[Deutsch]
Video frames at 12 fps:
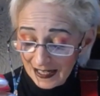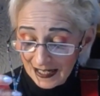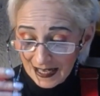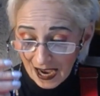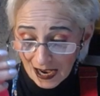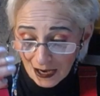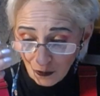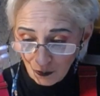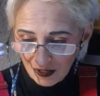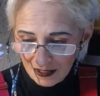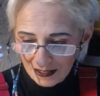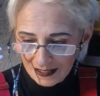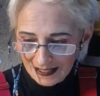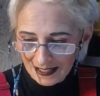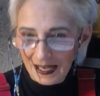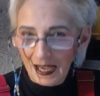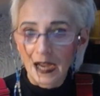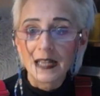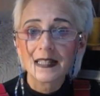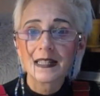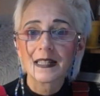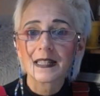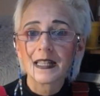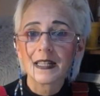egal ob es jetzt
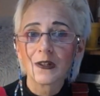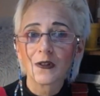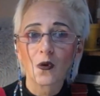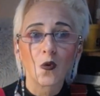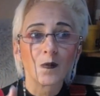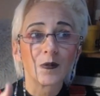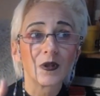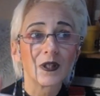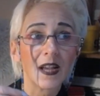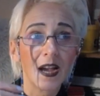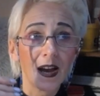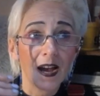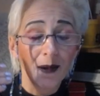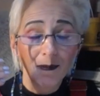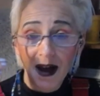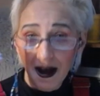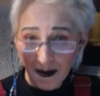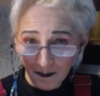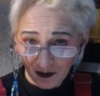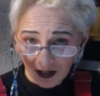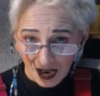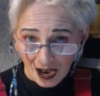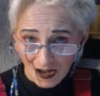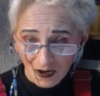Zigaretten sind, ob es äh, am Abend
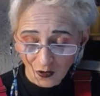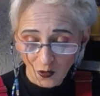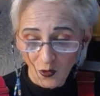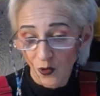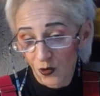der Alkohol